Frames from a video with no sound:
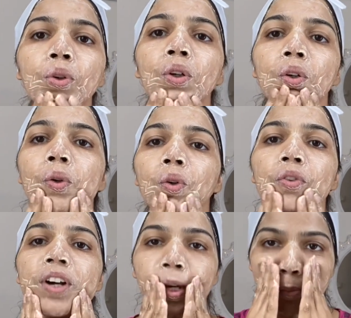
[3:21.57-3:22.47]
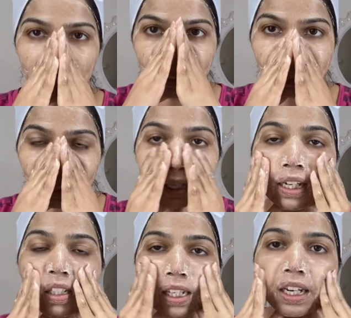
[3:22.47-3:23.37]
टू टू फाइव मिनट्स करना
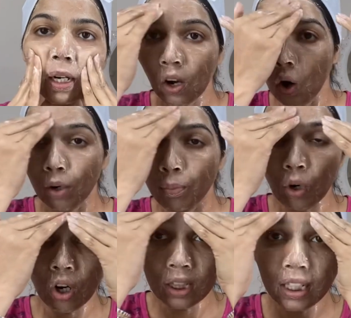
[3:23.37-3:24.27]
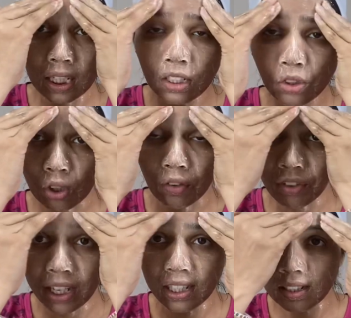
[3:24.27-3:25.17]
चाहिए और बहुत ही सॉफ्ट
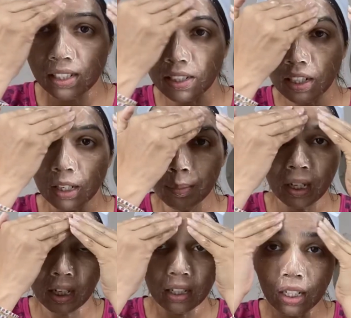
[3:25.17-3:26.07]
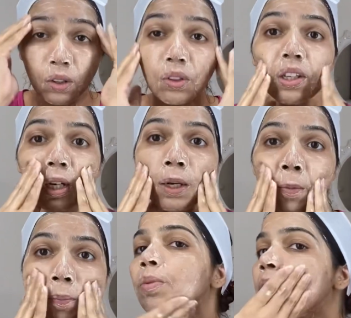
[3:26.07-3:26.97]
हैंड से स्क्रबिंग करनी होती है
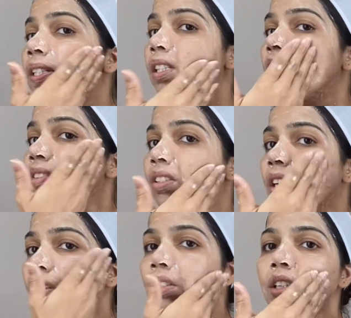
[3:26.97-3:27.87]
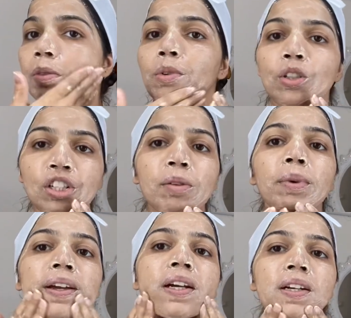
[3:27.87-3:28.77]
वो भी सिर्फ सर्कुलर मोशन में
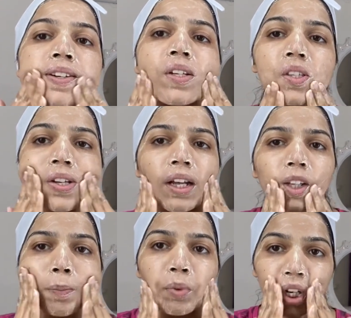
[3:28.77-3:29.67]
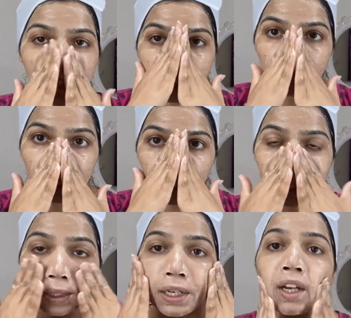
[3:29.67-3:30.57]
ज़्यादा प्रेशर नहीं
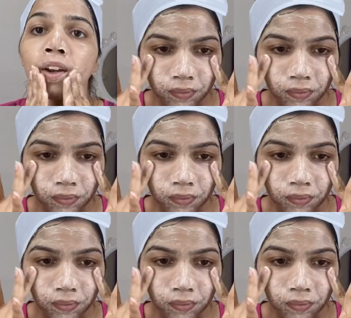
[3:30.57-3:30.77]
देना है